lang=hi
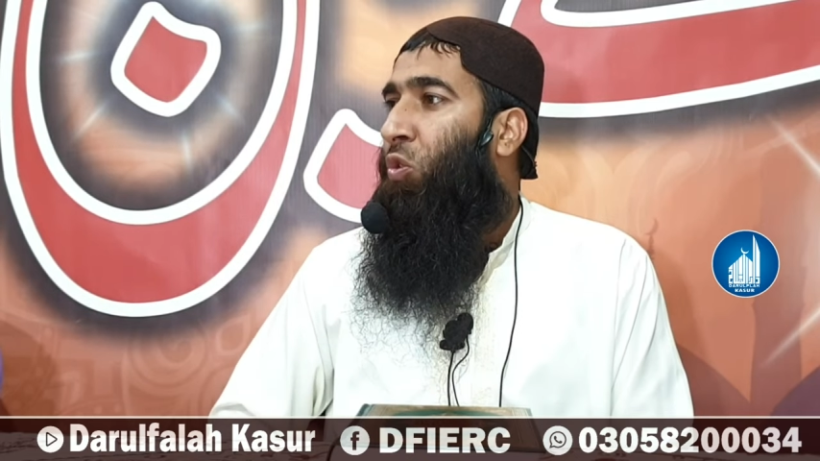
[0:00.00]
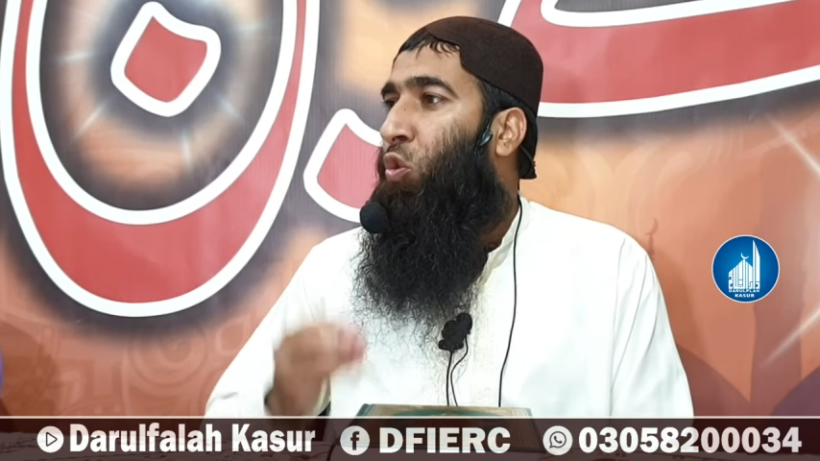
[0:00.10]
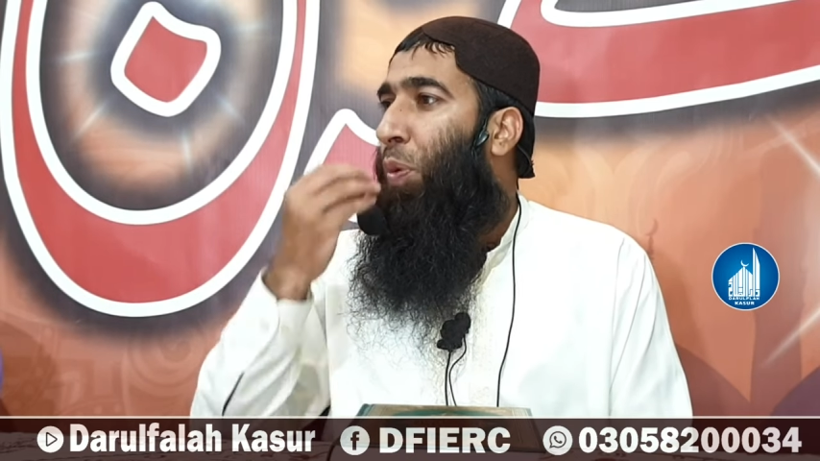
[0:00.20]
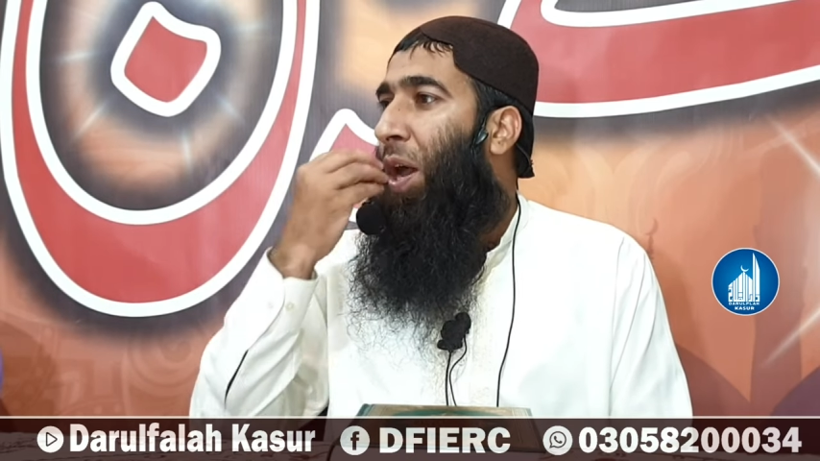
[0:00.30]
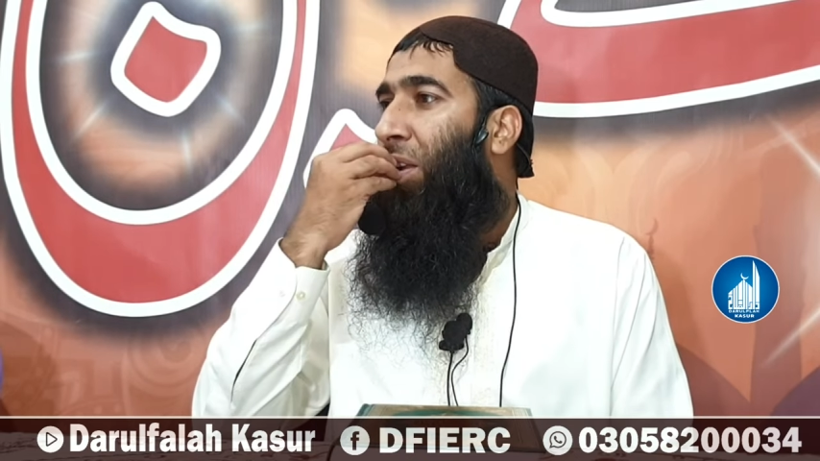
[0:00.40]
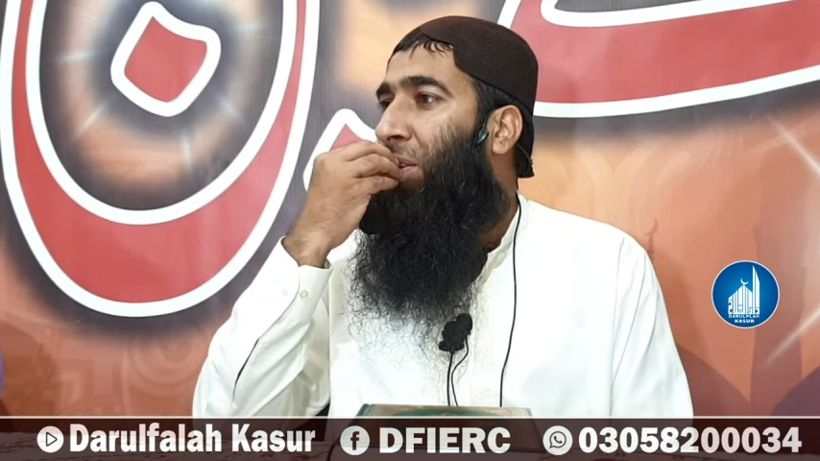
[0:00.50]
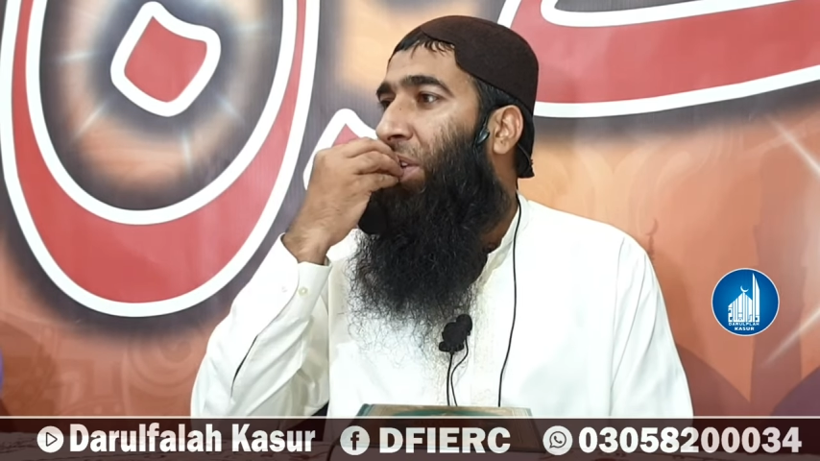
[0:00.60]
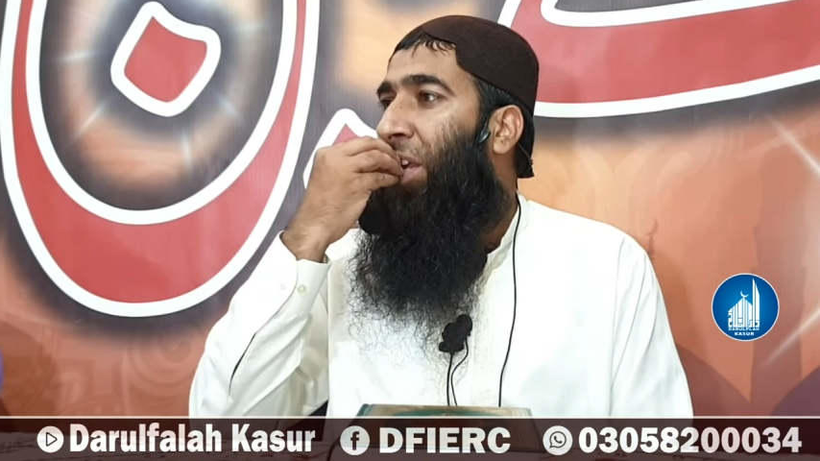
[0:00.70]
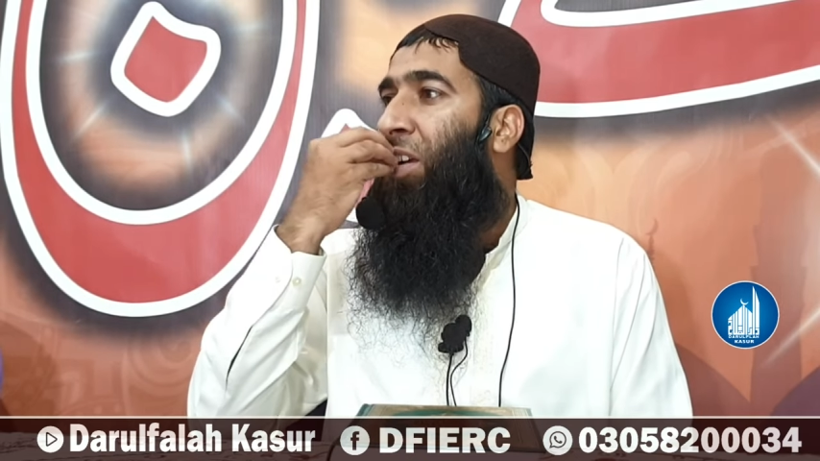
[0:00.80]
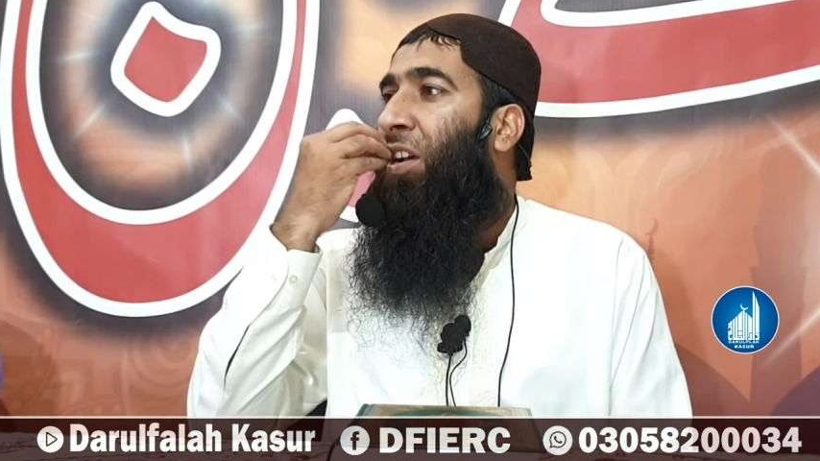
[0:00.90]
ज़ुबान
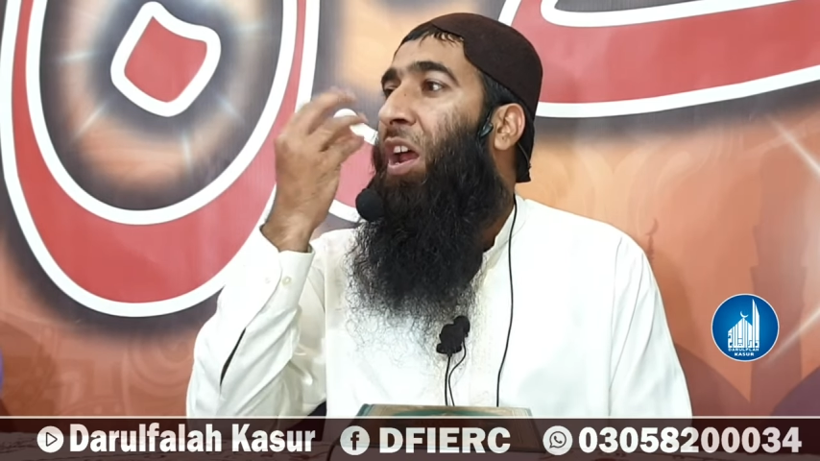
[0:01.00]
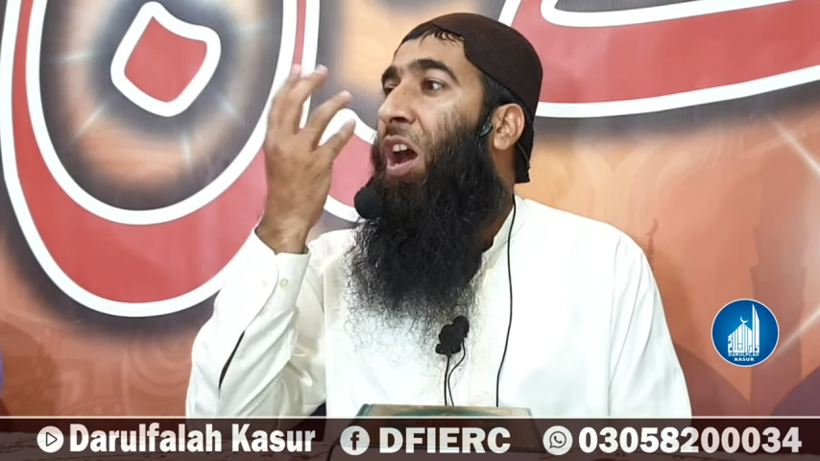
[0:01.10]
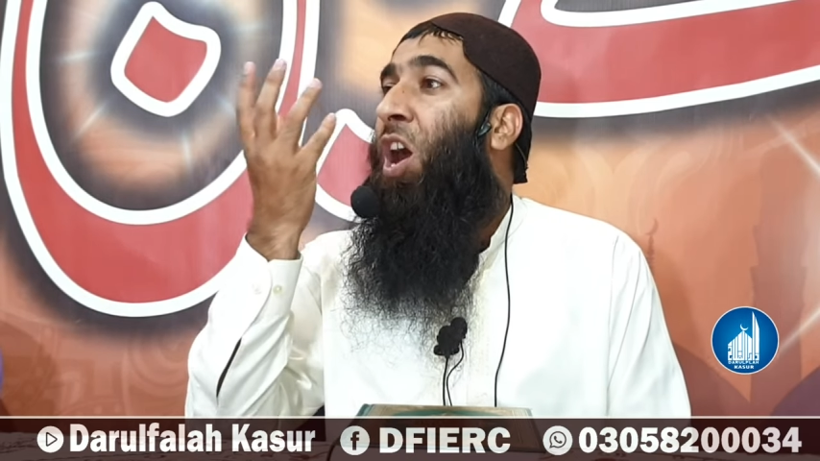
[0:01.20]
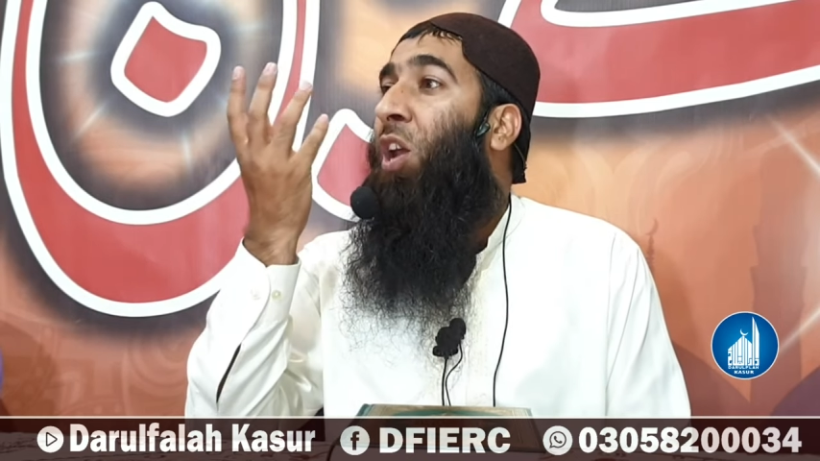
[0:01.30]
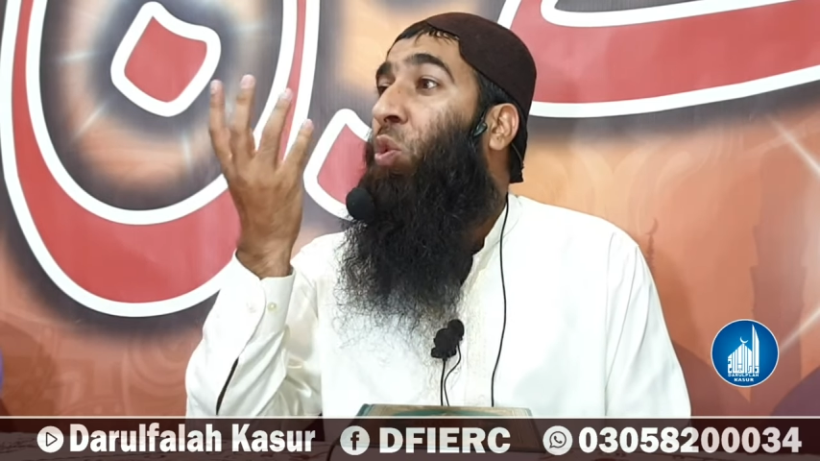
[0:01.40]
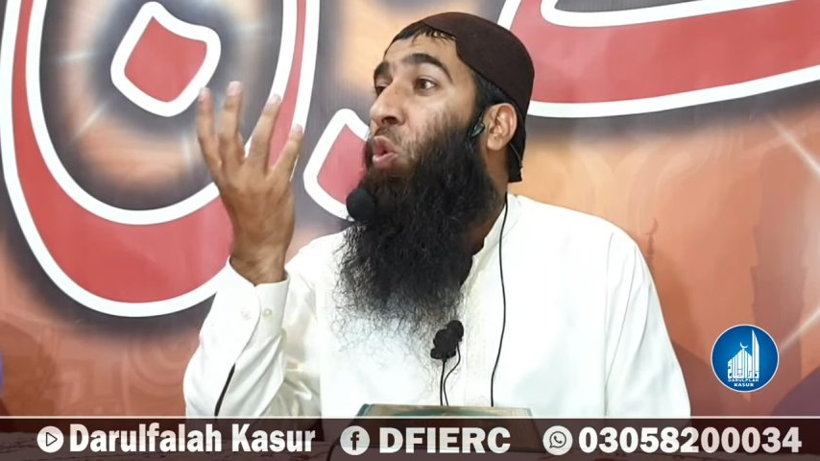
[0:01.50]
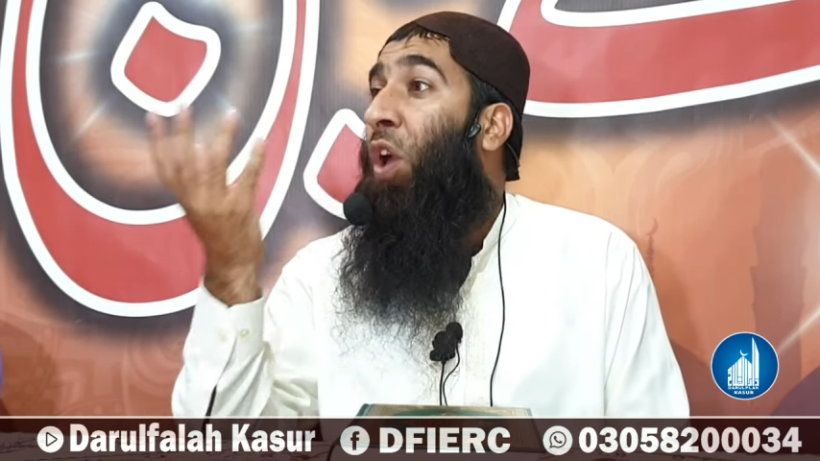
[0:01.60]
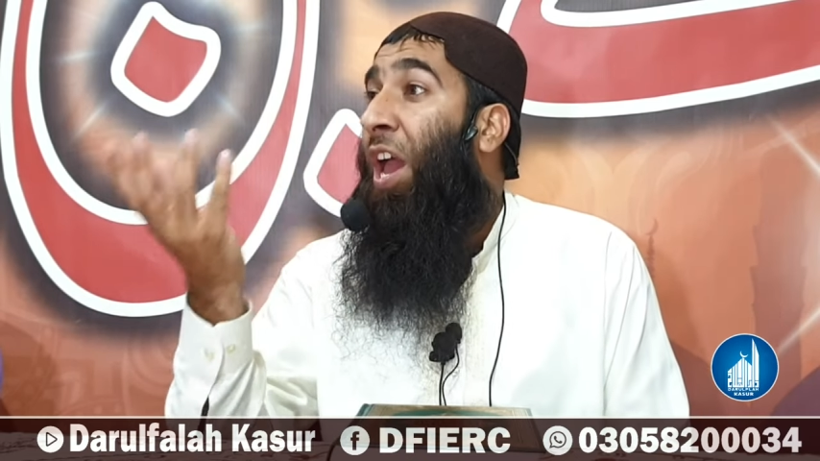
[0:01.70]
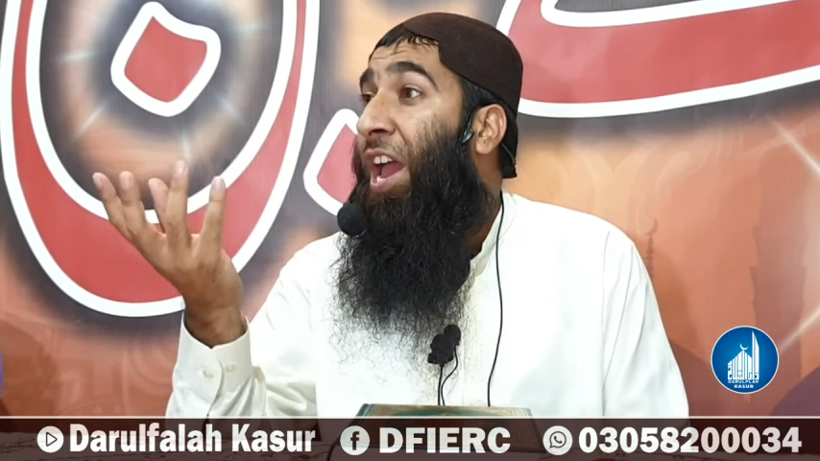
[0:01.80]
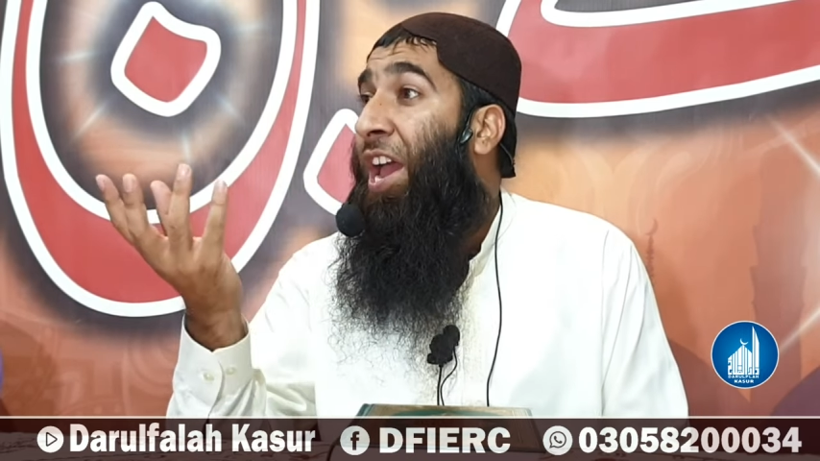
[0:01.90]
से इकरार तो
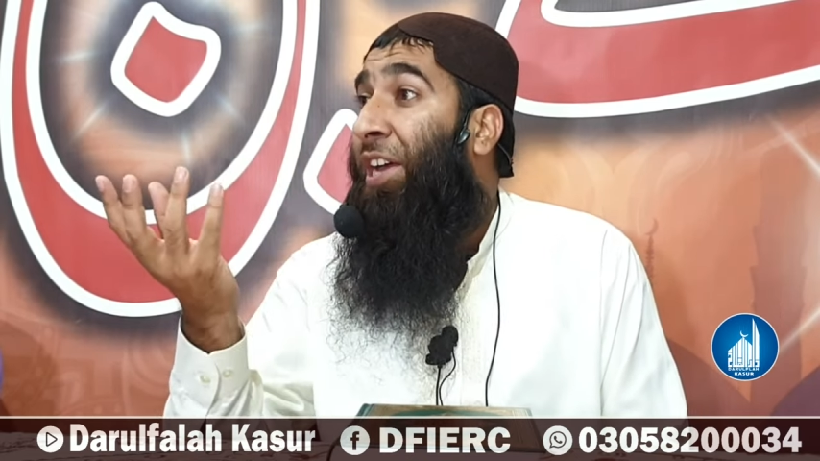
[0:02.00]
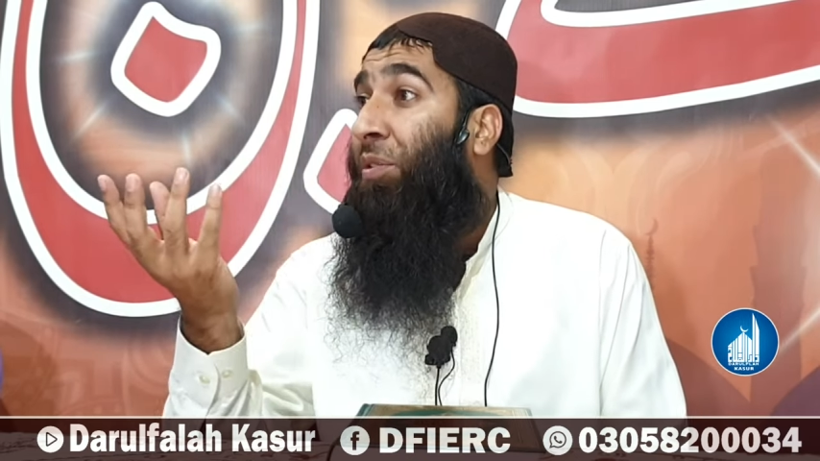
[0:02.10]
है